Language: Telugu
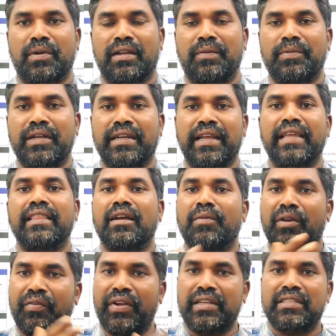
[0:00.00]
అనమాట అప్డేట్ అయ్యేదాకా
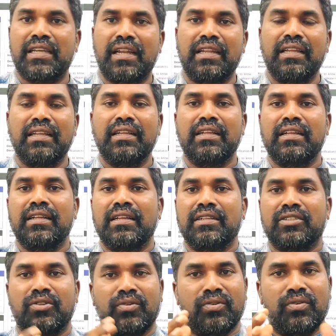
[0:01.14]
మనం వెయిట్ చేయాలి
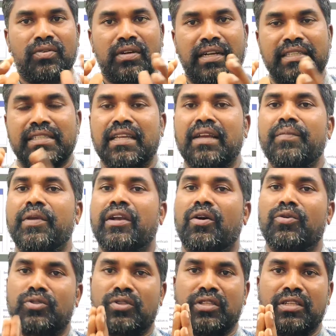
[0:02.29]
సో ఖచ్చితంగా మీకు
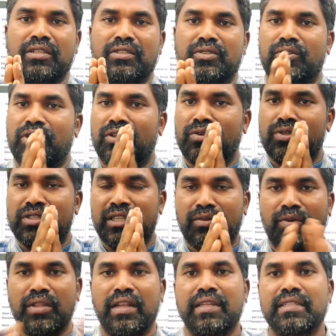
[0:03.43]
అవుతుంది సో దీని గురించి అయితే
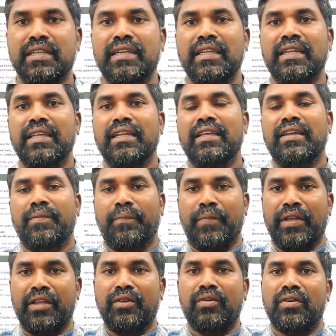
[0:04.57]
వదిలేసేయండి
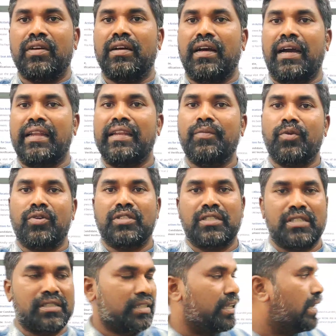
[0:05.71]
మీరు అన్ని
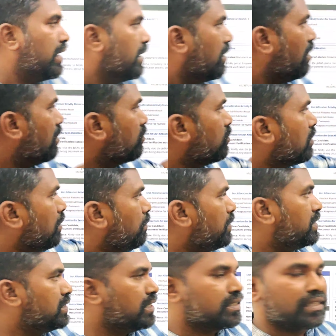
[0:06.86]
ప్రాసెసెస్ ఇలా నాలుగు
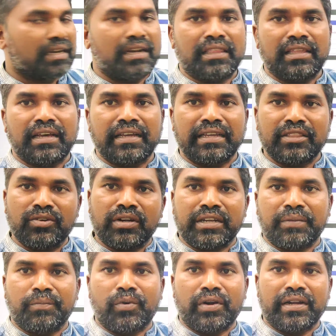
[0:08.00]
కంప్లీట్ చేశారా లేదా ఇది ఒకటి
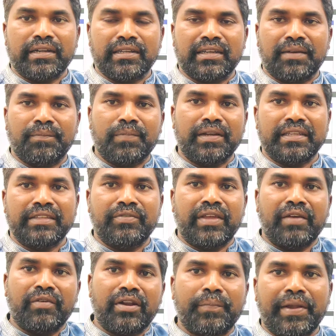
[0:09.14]
ఇంపార్టెంట్ కంప్లీట్ ఇవి
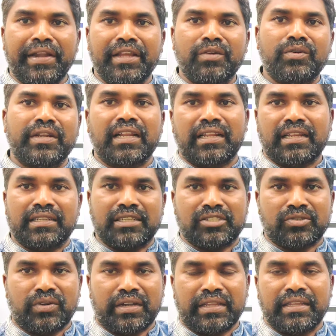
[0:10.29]
ఏమైనా పెండింగ్ ఉంటే క్లియర్
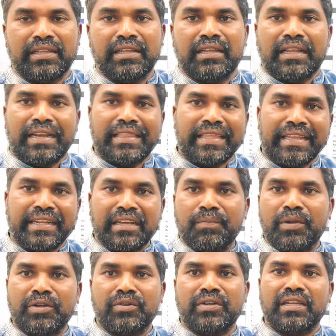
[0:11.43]
చేసుకోండి లేదా
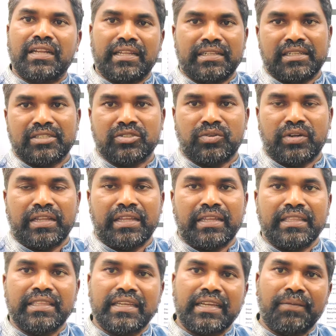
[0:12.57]
ఇన్కంప్లీట్ ఉంటే క్లియర్ చేసుకోండి
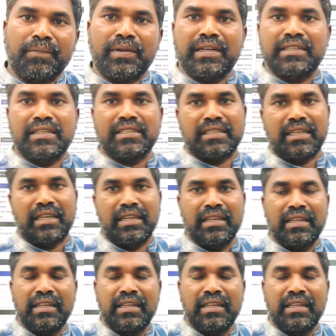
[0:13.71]
ఇది కంప్లీట్ చేసే